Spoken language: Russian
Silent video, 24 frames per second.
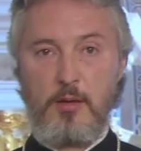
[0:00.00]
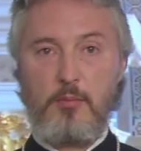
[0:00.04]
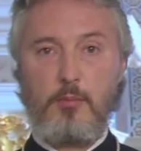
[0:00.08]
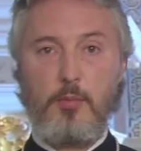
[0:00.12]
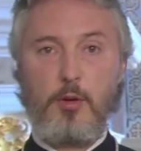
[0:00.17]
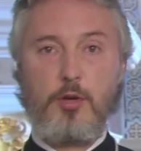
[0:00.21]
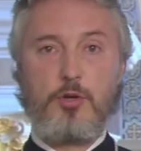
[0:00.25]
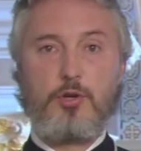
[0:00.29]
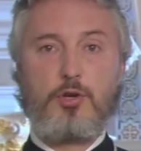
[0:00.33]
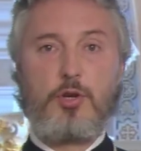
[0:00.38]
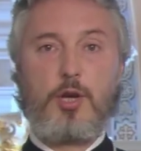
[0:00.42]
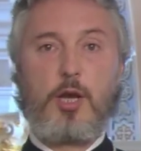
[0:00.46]

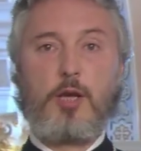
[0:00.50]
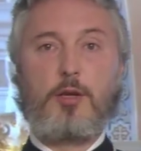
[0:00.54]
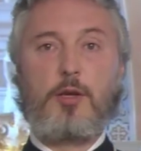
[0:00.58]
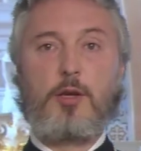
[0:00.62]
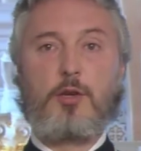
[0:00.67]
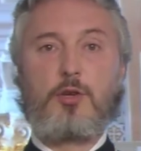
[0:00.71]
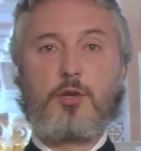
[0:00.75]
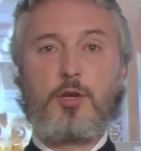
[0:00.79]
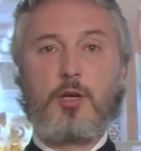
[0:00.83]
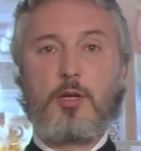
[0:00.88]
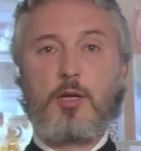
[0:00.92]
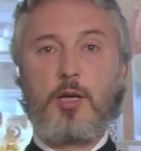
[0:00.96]

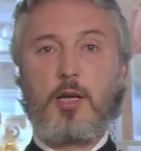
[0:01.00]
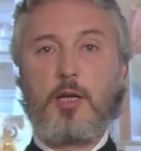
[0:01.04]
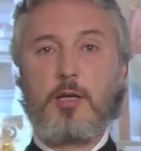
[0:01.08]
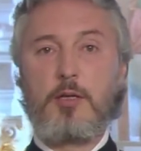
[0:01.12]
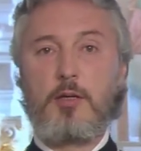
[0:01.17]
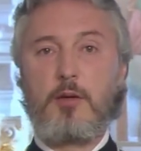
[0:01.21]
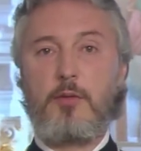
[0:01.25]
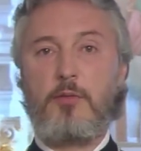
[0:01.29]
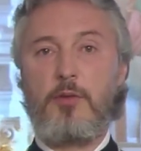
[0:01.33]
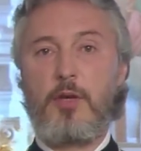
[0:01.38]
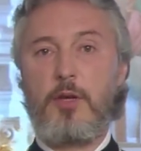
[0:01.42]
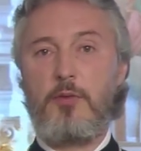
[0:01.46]
Бесчадие
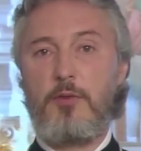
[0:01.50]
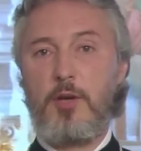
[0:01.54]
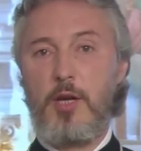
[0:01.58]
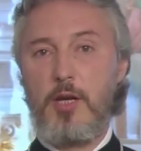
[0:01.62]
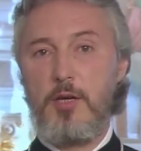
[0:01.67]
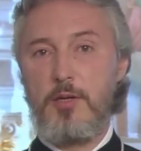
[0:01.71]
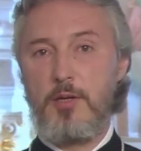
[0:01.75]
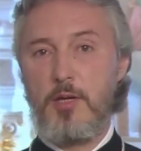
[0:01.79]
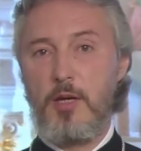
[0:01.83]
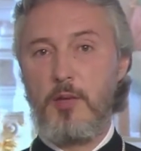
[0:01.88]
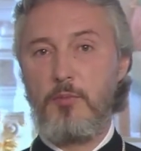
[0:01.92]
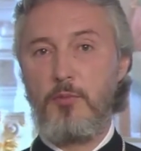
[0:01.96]
считалось в
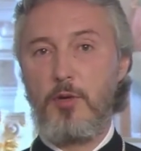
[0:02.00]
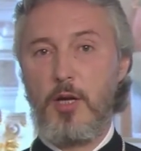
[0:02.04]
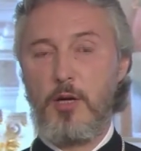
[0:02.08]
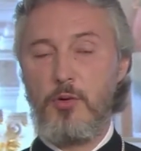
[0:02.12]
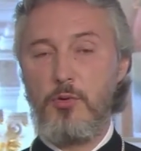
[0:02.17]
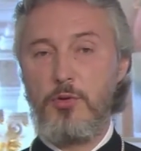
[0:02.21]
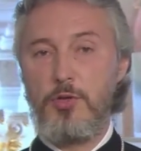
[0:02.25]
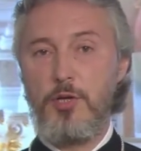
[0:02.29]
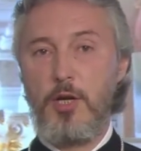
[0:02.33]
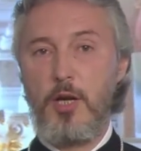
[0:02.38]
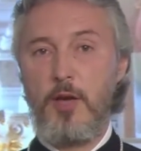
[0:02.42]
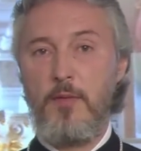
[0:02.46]
еврейском
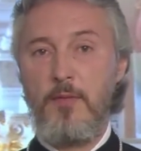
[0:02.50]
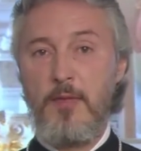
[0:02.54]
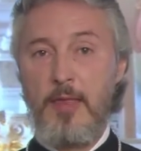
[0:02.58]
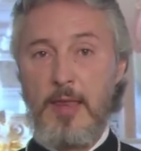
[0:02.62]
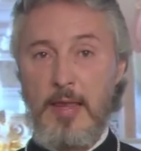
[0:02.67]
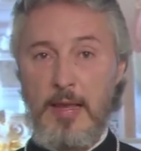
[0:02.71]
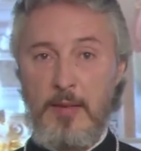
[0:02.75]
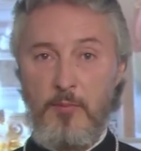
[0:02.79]
народе